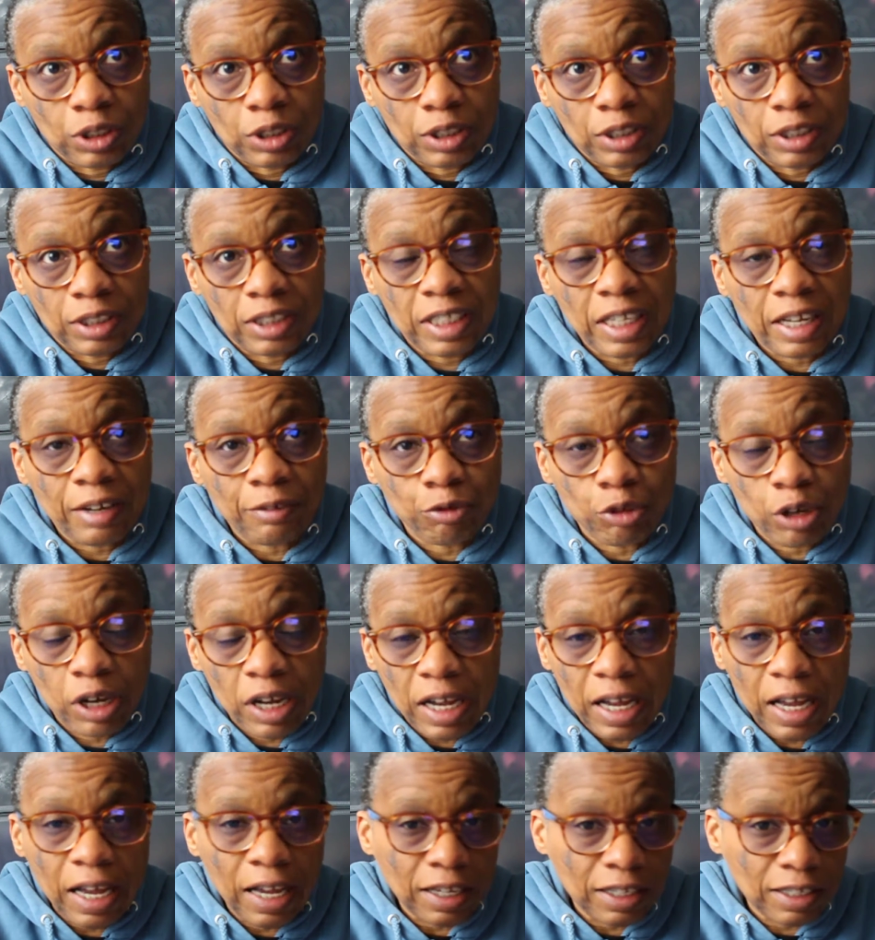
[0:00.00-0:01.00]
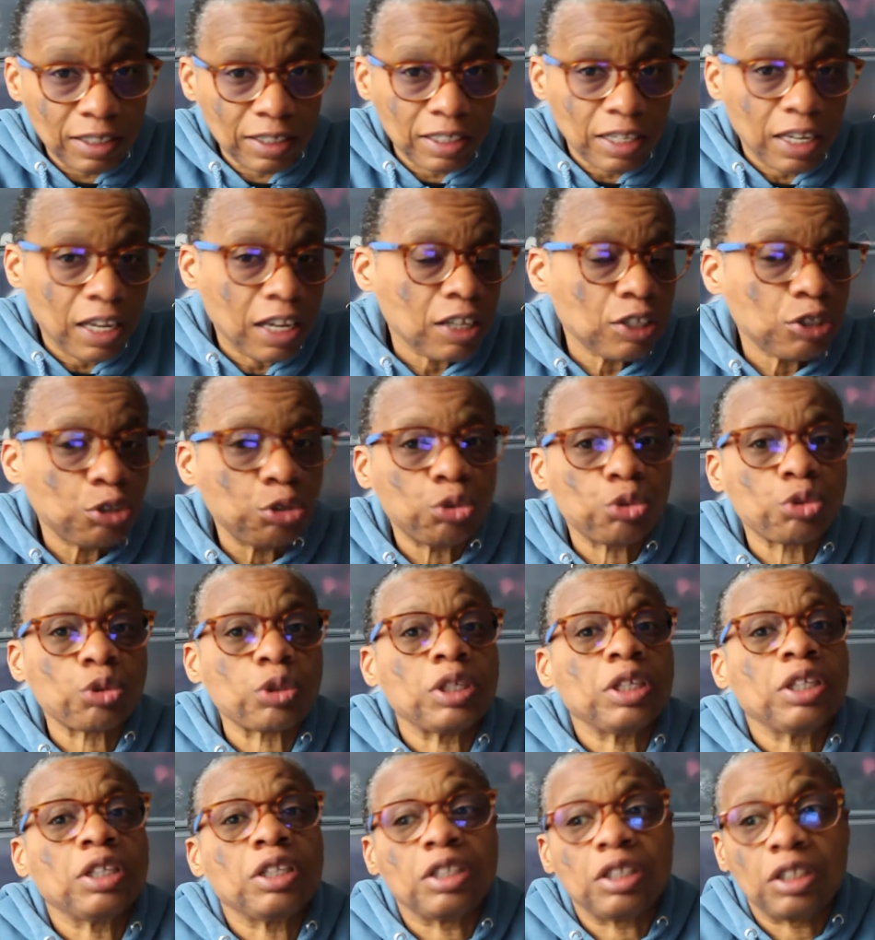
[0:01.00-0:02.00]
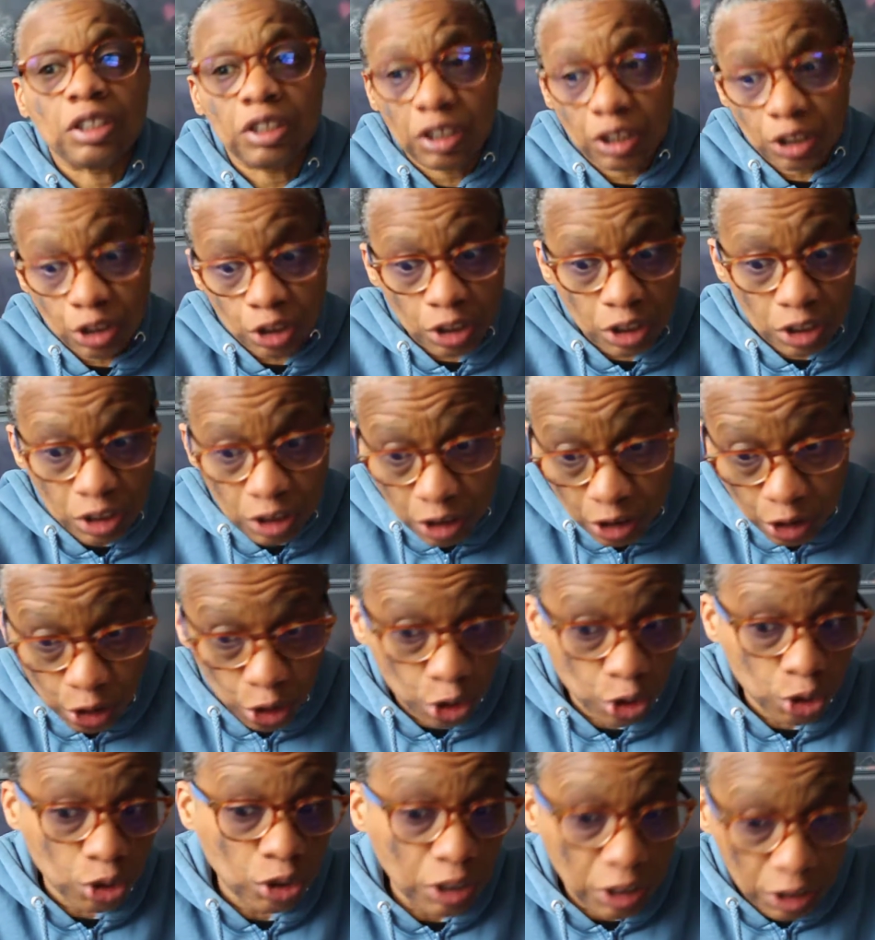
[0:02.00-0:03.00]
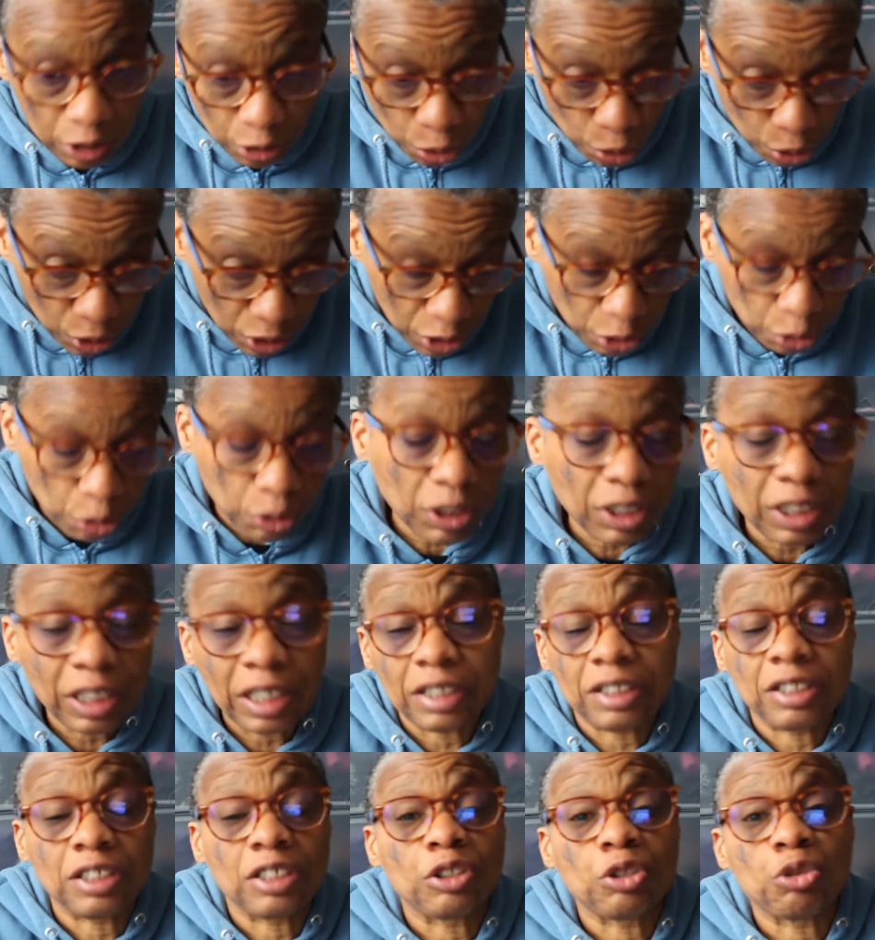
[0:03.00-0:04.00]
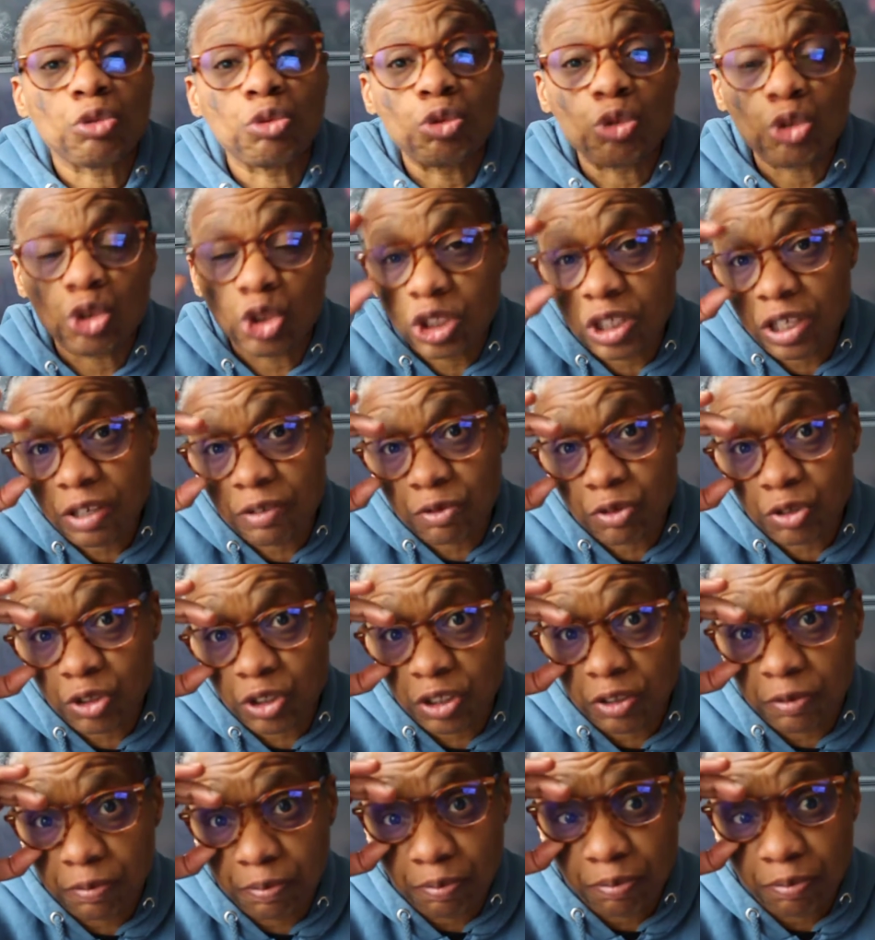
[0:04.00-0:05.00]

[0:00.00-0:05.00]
d'avoir accès et de, et de détruire de la technologie avancée.